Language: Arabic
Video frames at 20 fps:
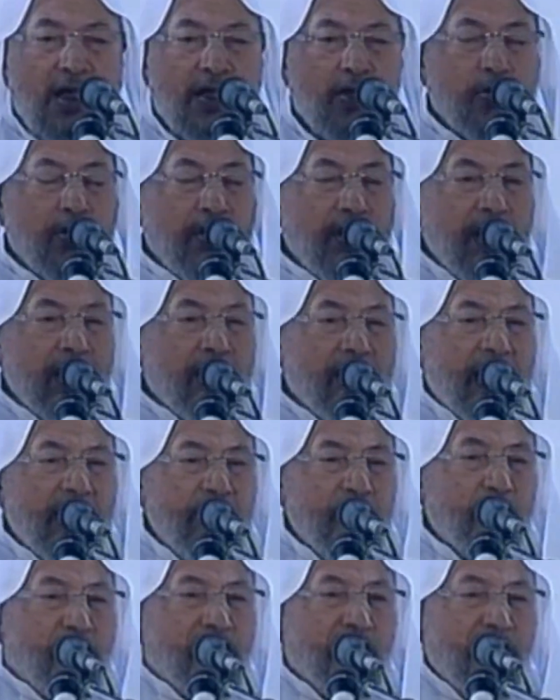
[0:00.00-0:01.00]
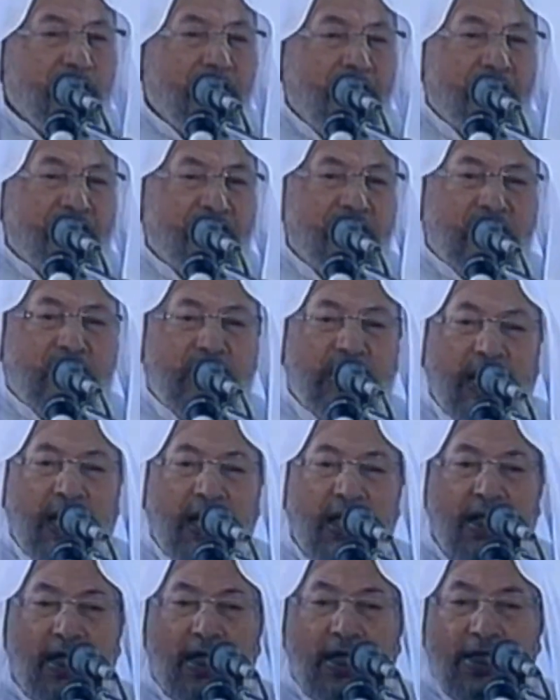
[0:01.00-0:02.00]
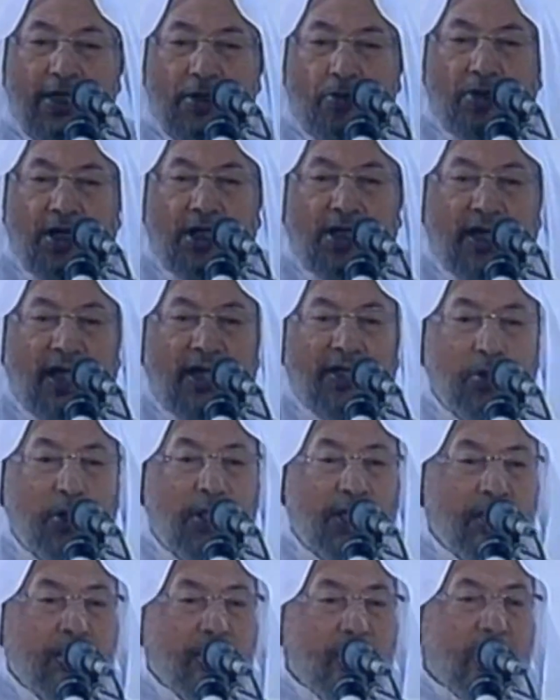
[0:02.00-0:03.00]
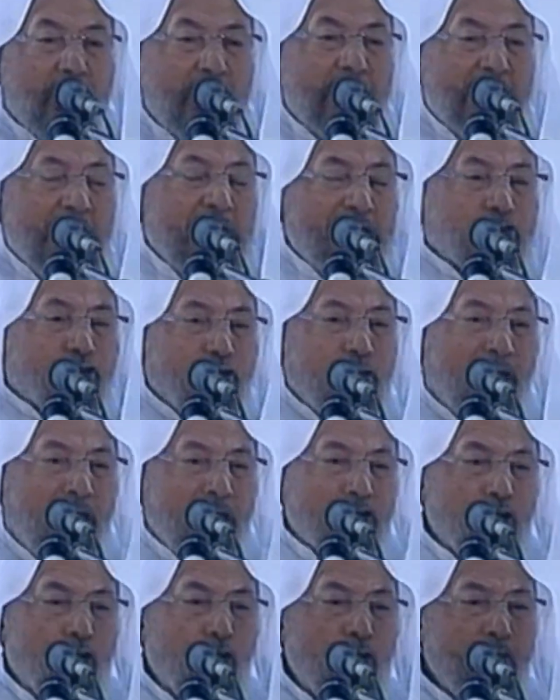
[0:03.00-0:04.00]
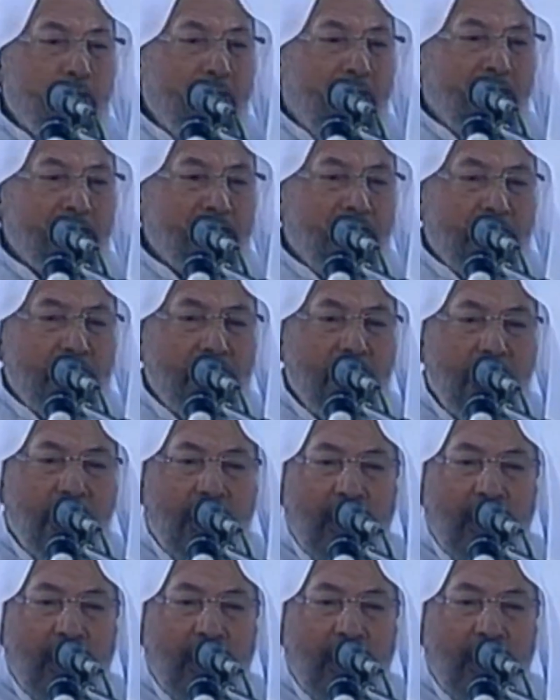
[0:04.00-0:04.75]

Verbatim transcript: يريد أن يثير الفتنة يريد أن يحرق الناس بعضهم بعضا